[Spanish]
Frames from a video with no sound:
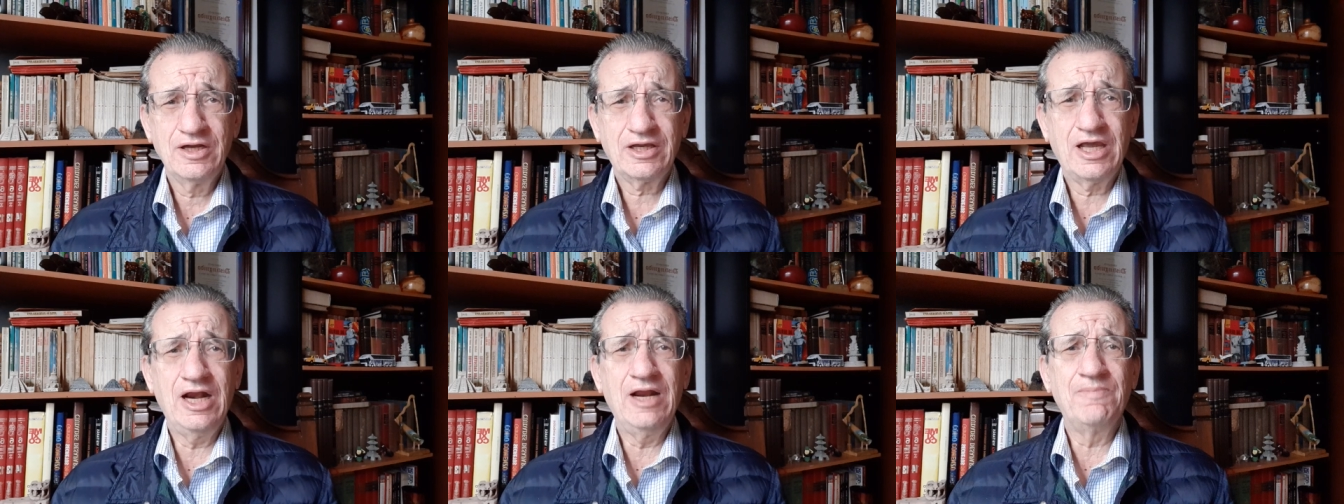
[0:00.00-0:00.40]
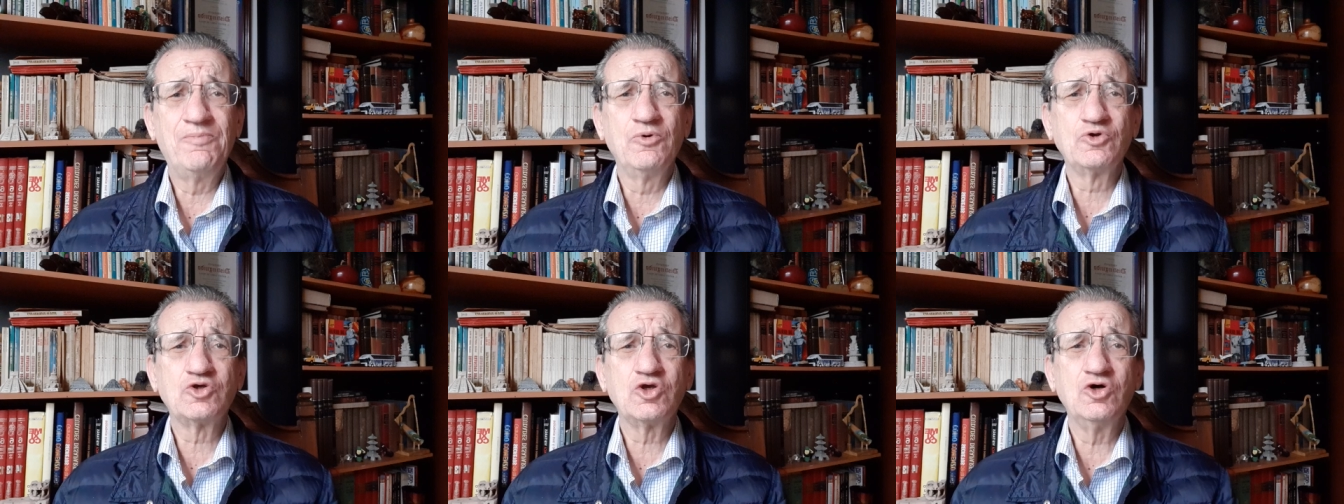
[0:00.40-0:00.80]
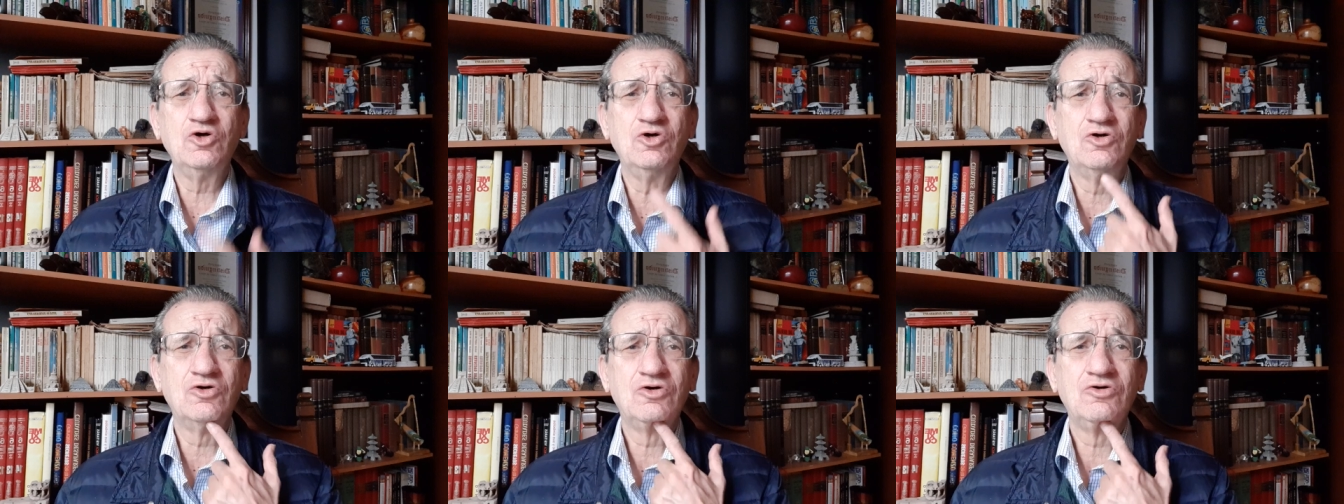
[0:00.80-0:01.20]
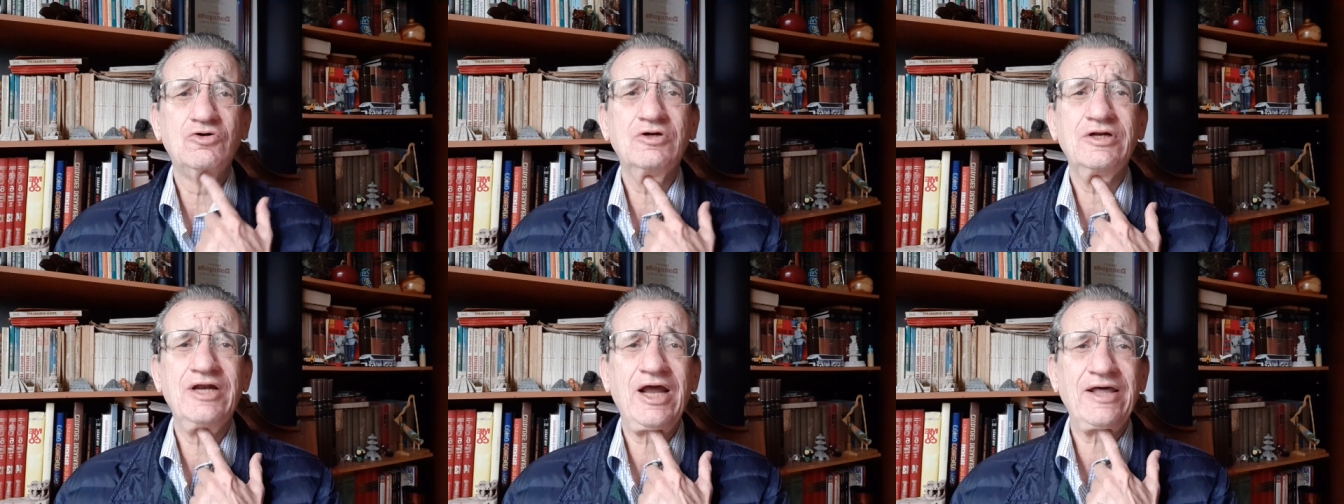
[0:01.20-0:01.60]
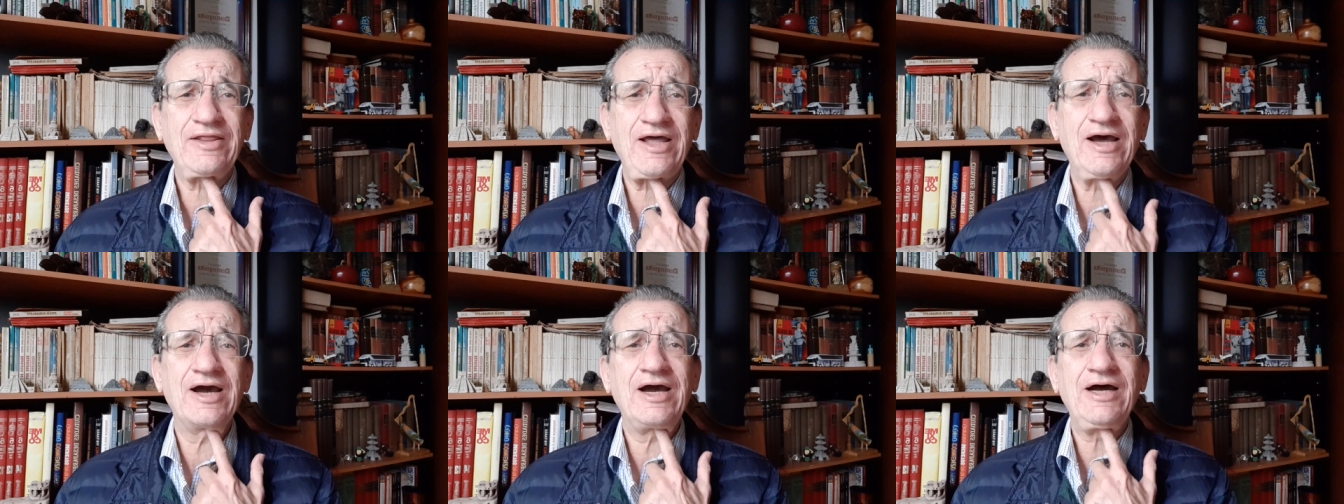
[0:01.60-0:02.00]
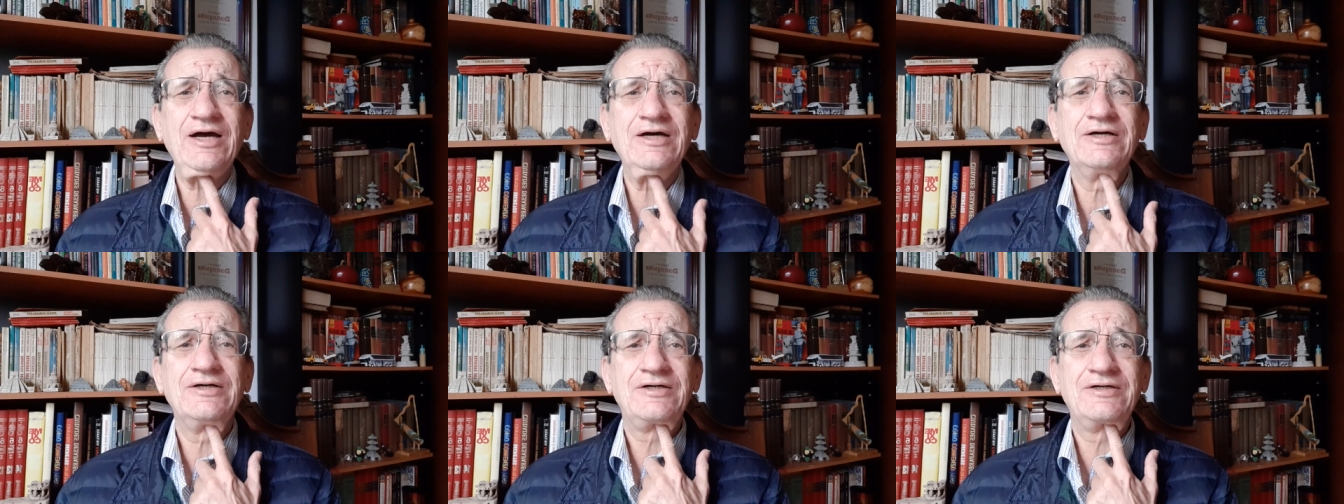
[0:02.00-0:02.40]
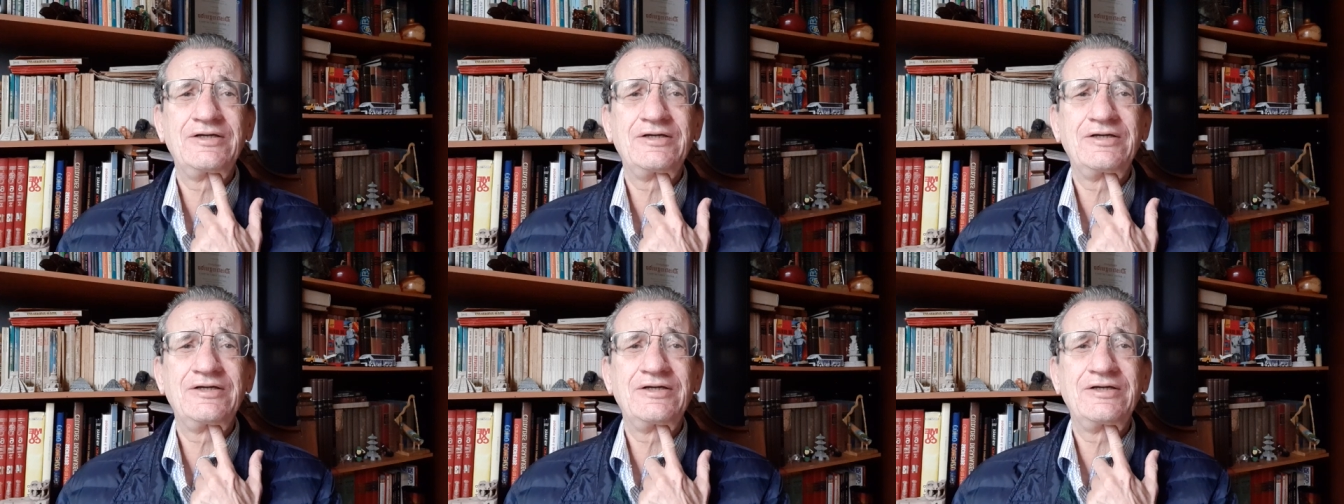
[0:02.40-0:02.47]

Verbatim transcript: que le puso la daga